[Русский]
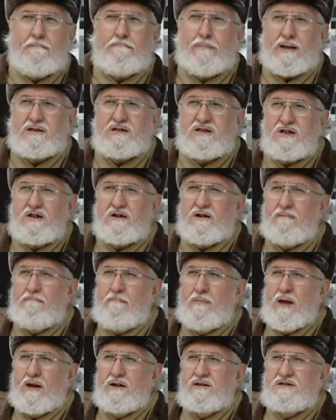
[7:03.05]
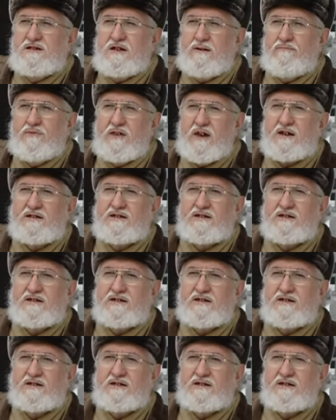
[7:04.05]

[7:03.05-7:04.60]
потиром земных